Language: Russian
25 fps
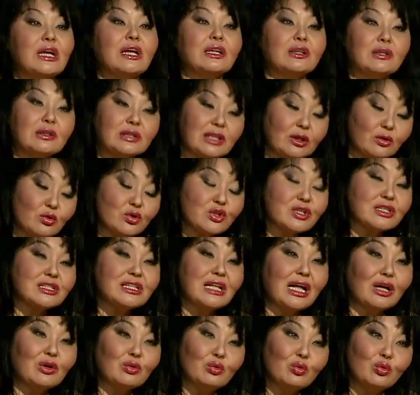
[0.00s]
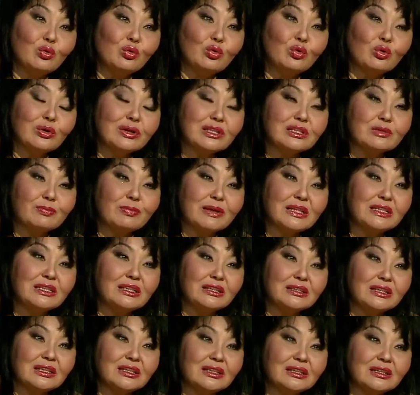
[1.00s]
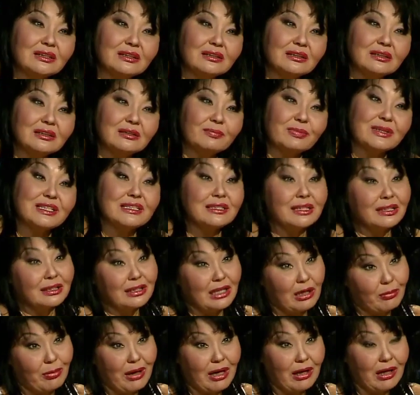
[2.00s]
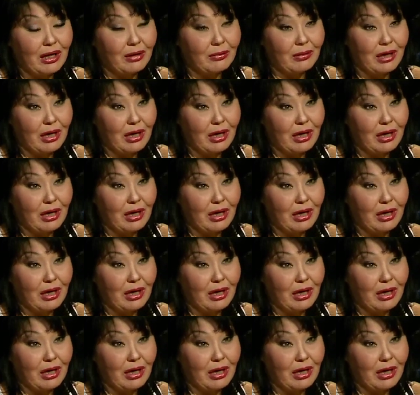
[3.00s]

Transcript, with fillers: идет. Выше. Такой же знак у господина э, президента Оба...